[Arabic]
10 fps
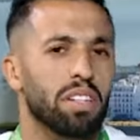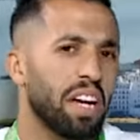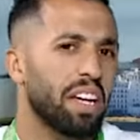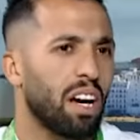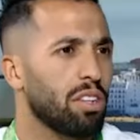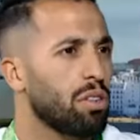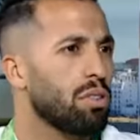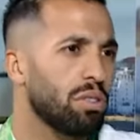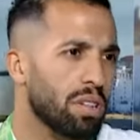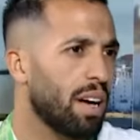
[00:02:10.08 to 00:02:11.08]
كاع
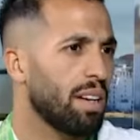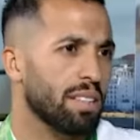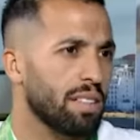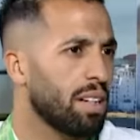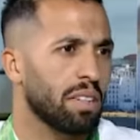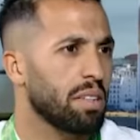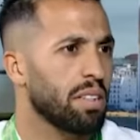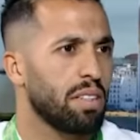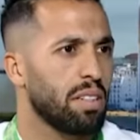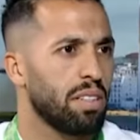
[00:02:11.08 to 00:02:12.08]
يهضروا كاع كدا
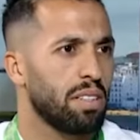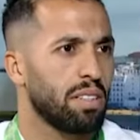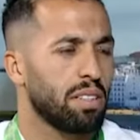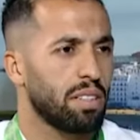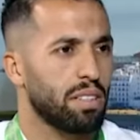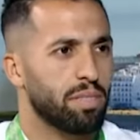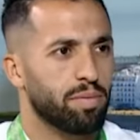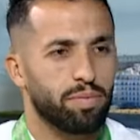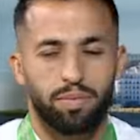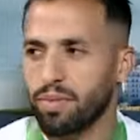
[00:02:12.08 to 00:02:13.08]
تقريبا ما
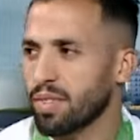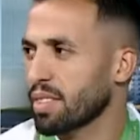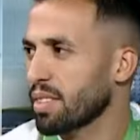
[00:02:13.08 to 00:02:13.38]
نشاهد هذه الصور عبد